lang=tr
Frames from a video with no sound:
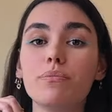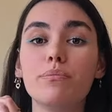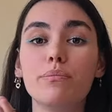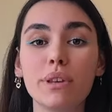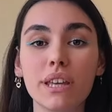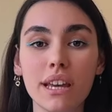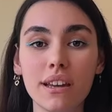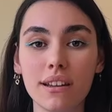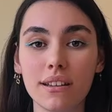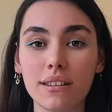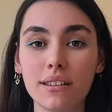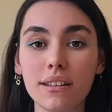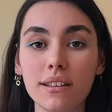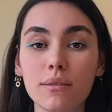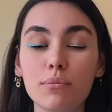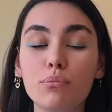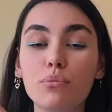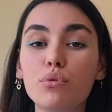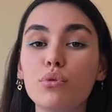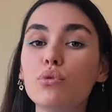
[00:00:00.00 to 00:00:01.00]
Bir
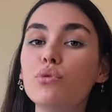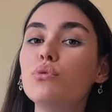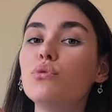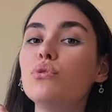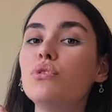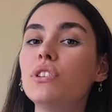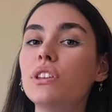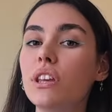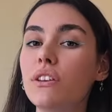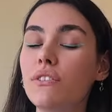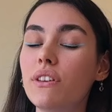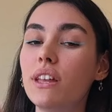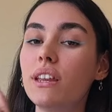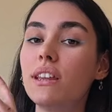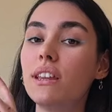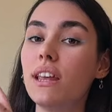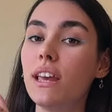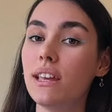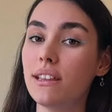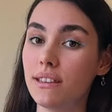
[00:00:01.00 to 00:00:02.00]
yaratık bulunduğu
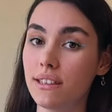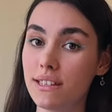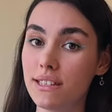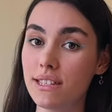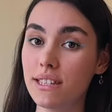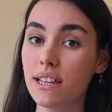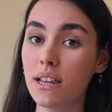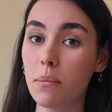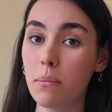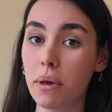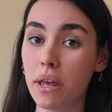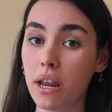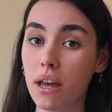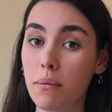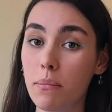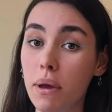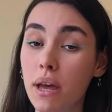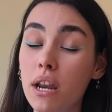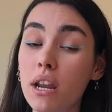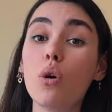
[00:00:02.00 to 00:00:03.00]
seviyenin etkisiyle
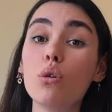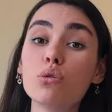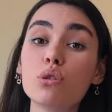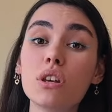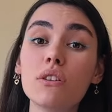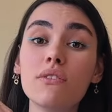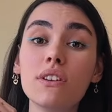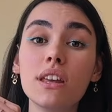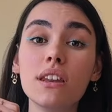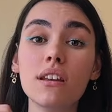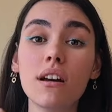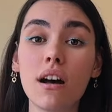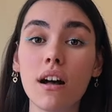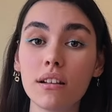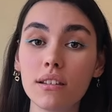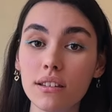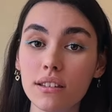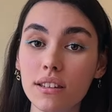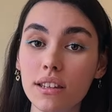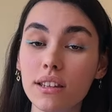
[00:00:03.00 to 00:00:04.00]
beraber o seviyenin
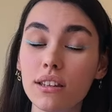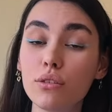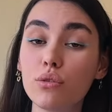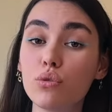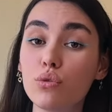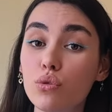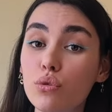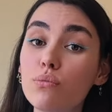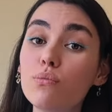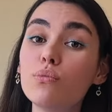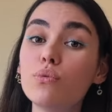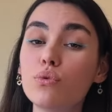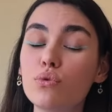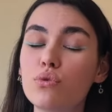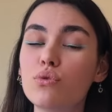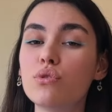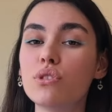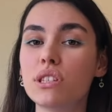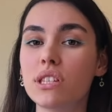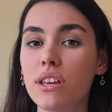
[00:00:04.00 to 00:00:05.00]
altındaki tüm
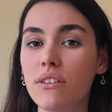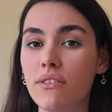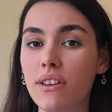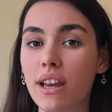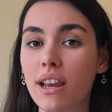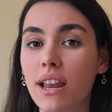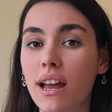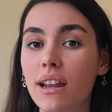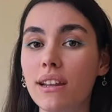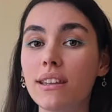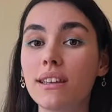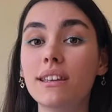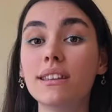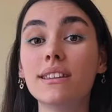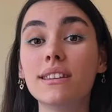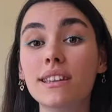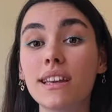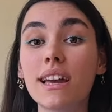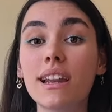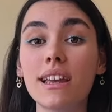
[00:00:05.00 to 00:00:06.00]
düşük
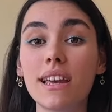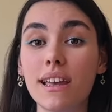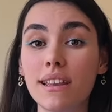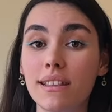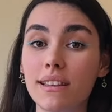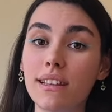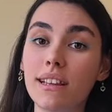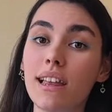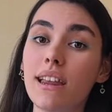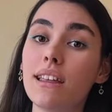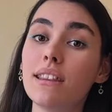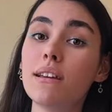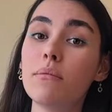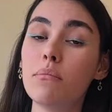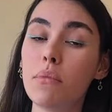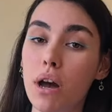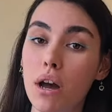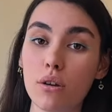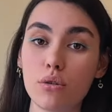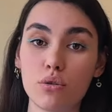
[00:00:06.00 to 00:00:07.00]
seviyelerdeki diğer etkilere de
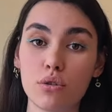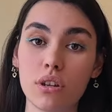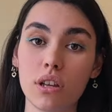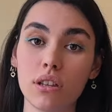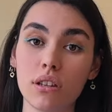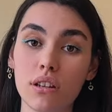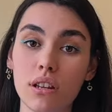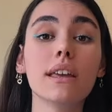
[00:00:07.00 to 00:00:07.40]
maruz kalır.